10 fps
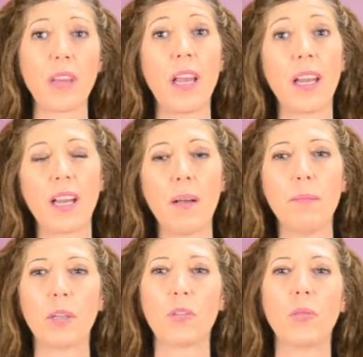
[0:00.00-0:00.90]
En
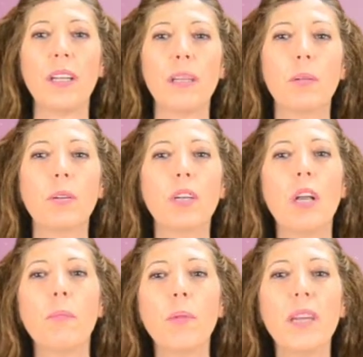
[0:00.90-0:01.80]
cambio, tu ánimo
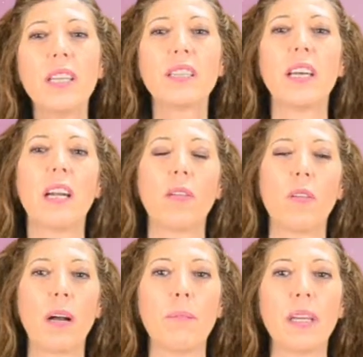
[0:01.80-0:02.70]
puede estar
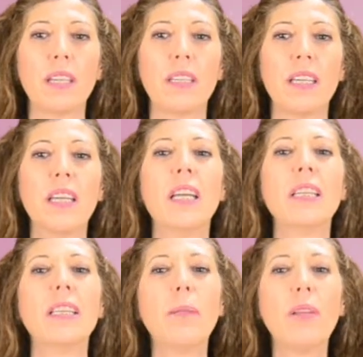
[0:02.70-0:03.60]
algo cambiante
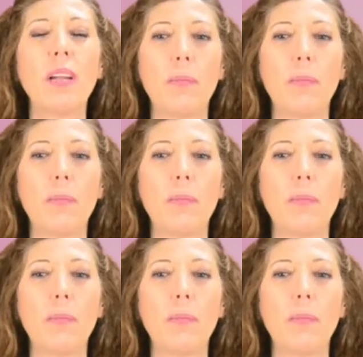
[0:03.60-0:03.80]
debido a